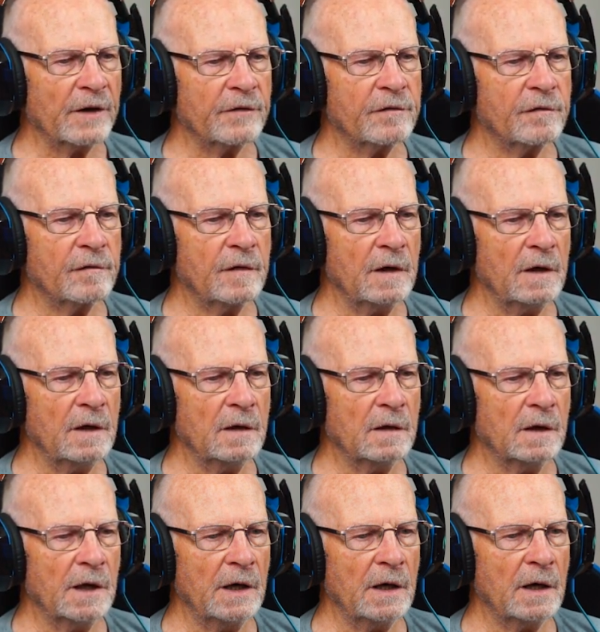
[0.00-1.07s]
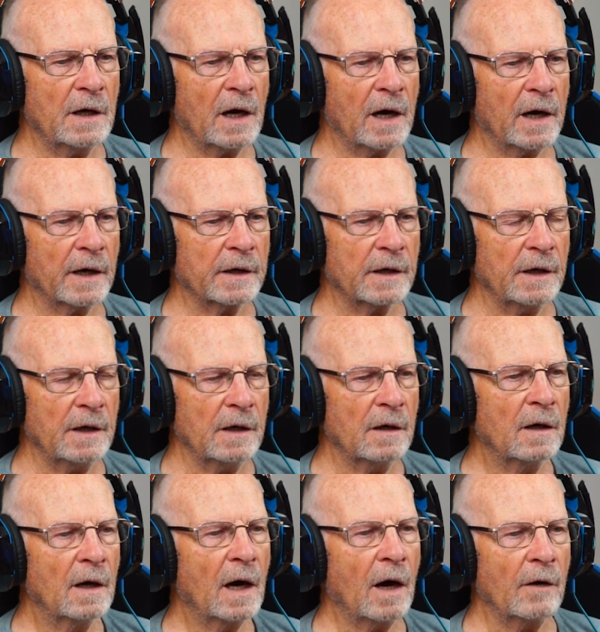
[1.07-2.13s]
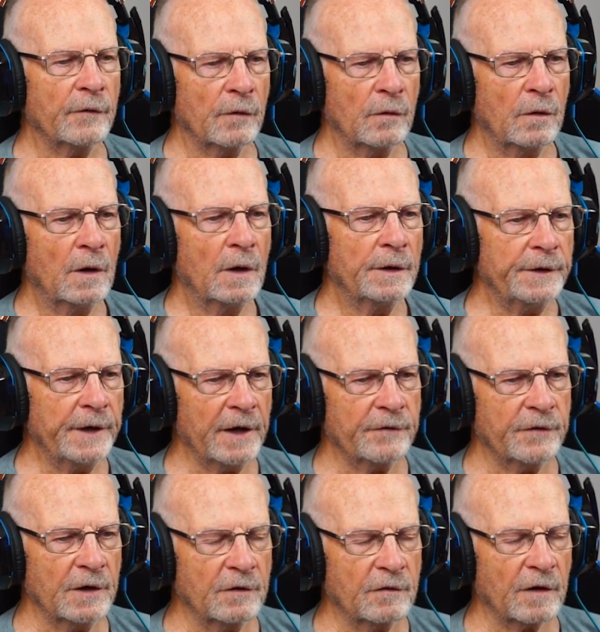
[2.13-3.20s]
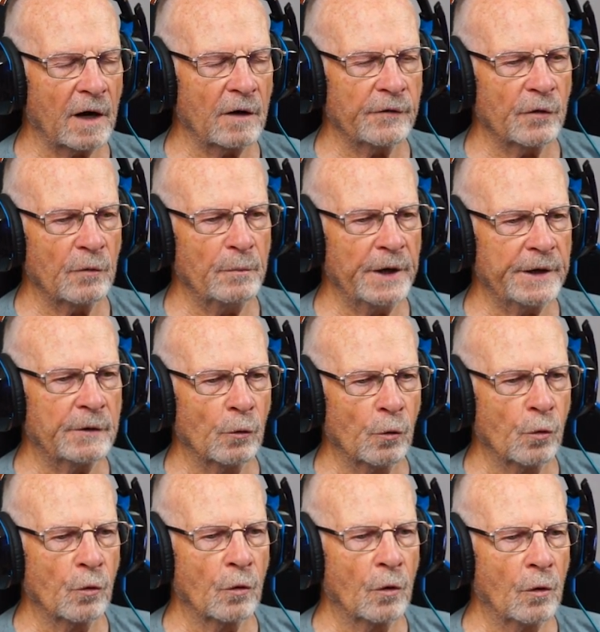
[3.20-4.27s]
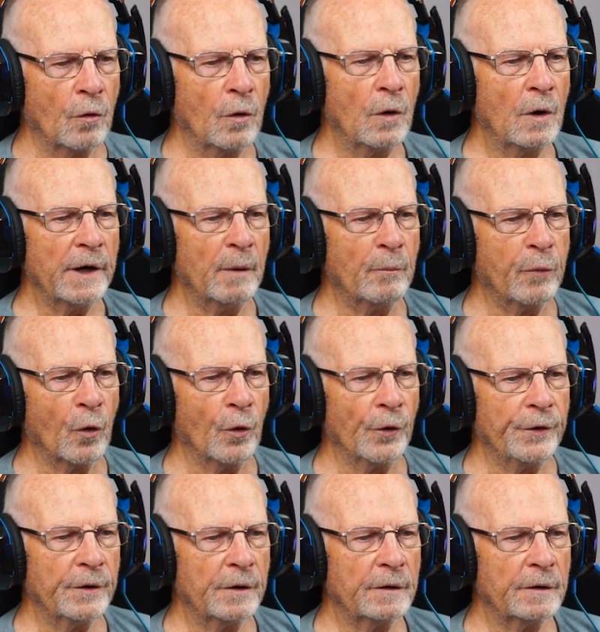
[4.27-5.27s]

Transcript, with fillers: Basti GHG. Also, der sitzt also mit Hugo im Boot.